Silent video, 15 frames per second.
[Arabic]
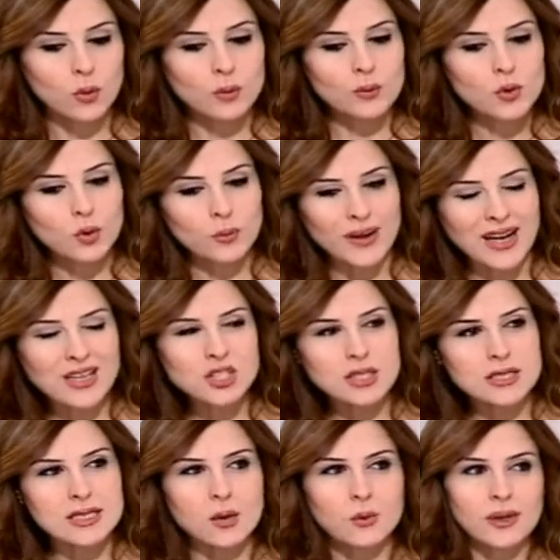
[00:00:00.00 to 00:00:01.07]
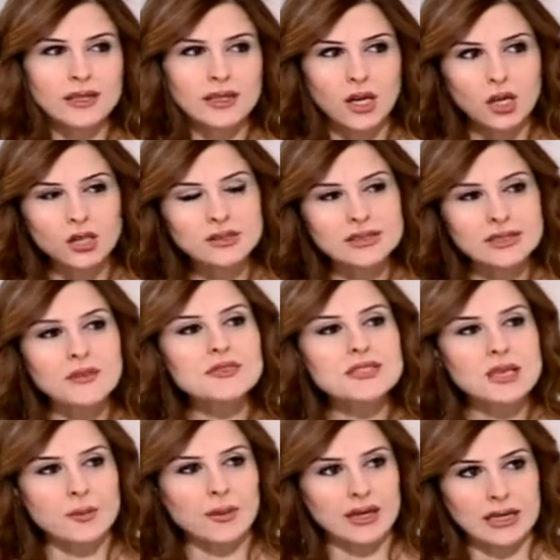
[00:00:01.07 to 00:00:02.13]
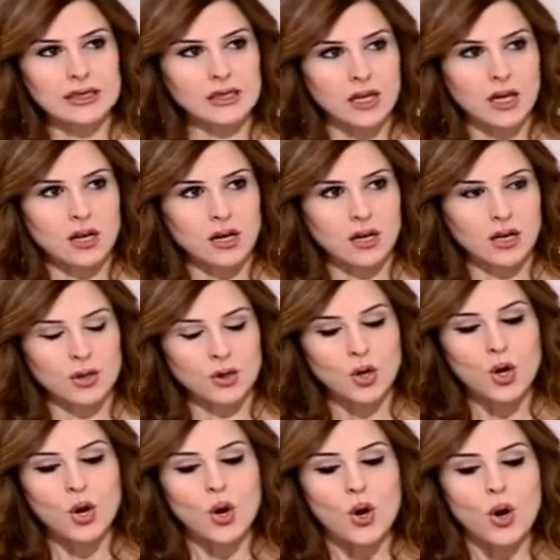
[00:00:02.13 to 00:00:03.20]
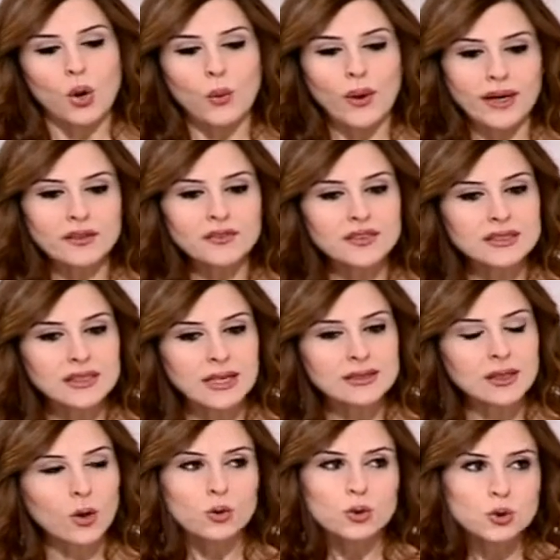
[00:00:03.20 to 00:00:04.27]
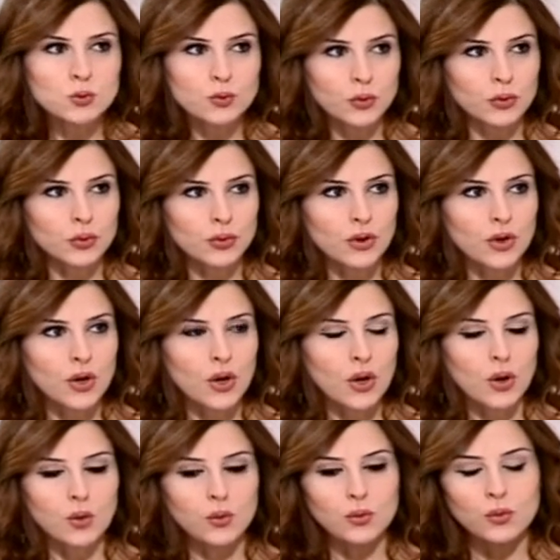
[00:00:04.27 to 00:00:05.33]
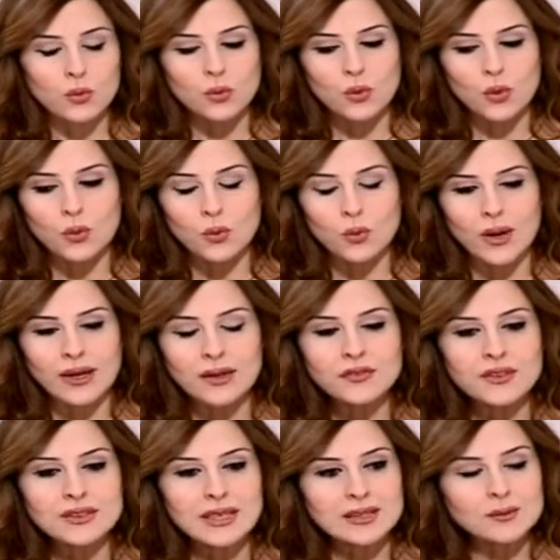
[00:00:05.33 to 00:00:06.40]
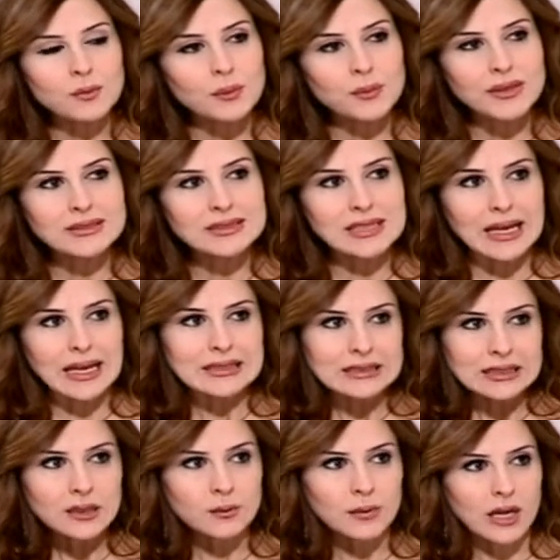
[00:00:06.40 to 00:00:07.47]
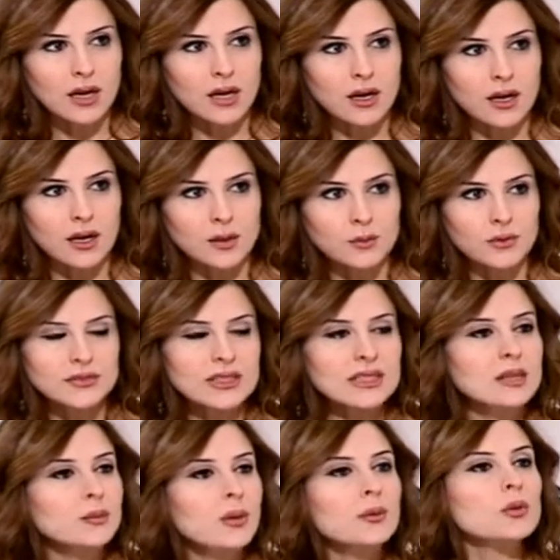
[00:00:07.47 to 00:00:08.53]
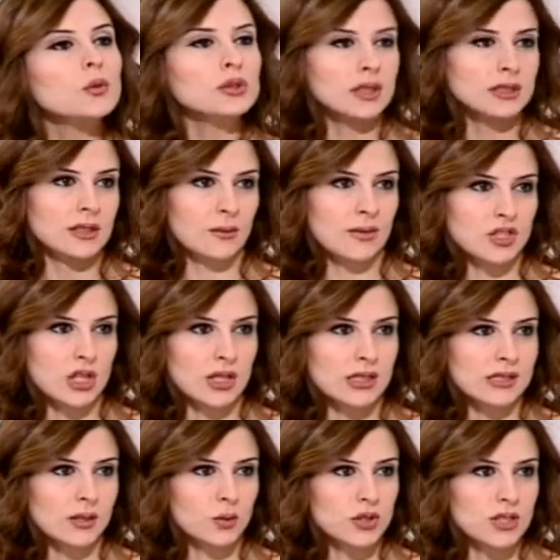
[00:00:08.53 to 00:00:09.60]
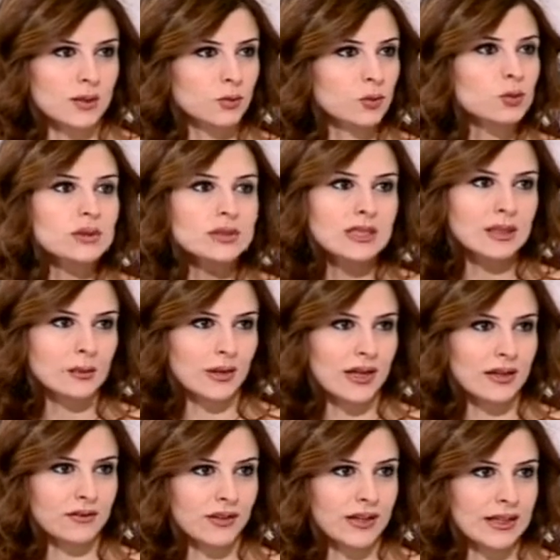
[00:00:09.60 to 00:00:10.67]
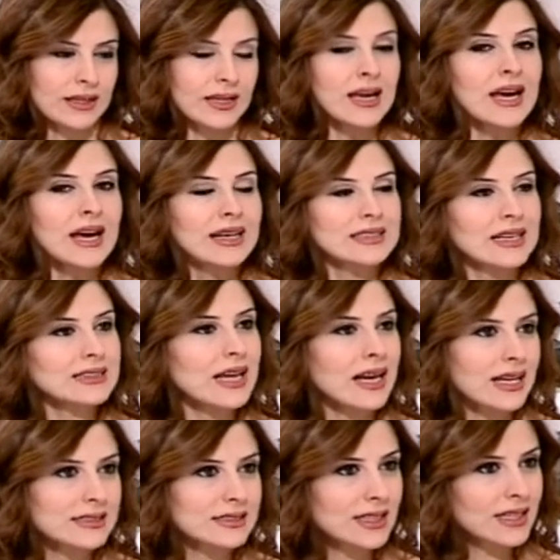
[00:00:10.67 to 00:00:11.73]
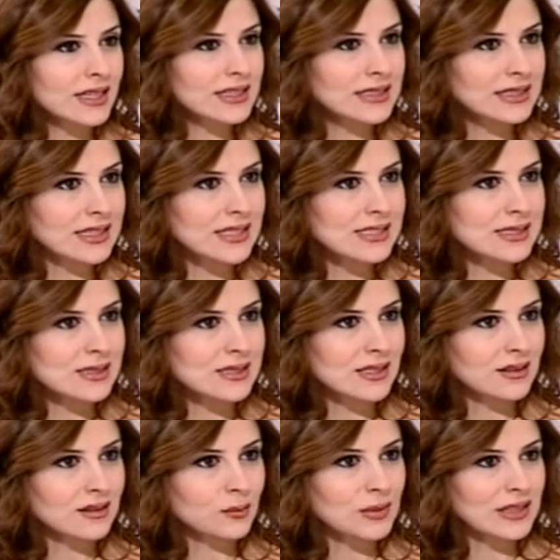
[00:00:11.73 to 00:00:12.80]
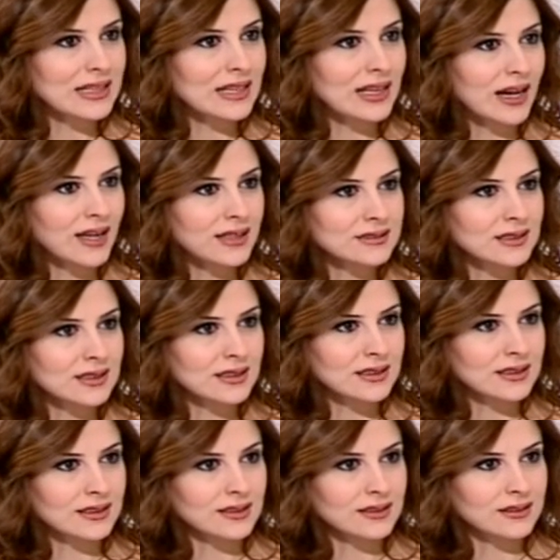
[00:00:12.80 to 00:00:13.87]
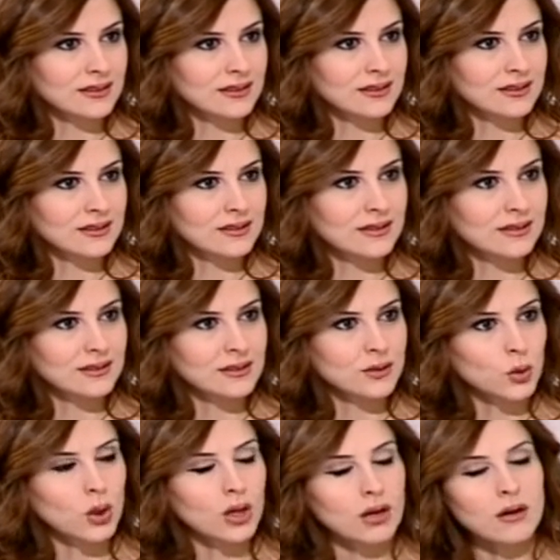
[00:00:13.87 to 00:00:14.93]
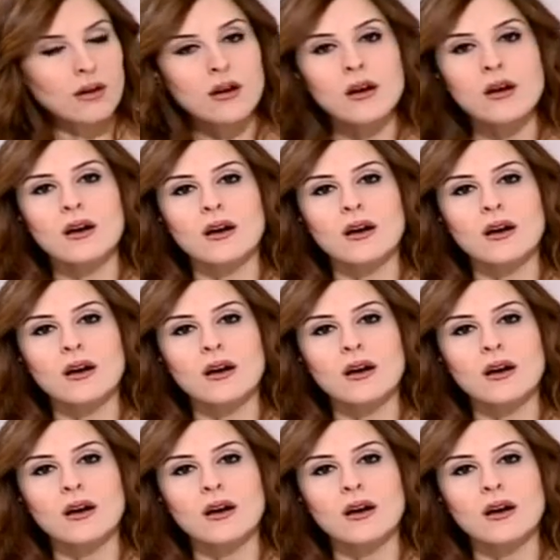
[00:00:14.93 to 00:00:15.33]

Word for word: وامرق بعشر ثواني حط نفسي مكان الآخر وعرفت أنا أصبر وعرفت قد ما بقدر احترم الاخر بفتكر ما بيكون عندنا مشاكل زوجيه بتكون الدنيا بالف خير صح. نحن اخذنا راي الناس مثل العاده آه، رولا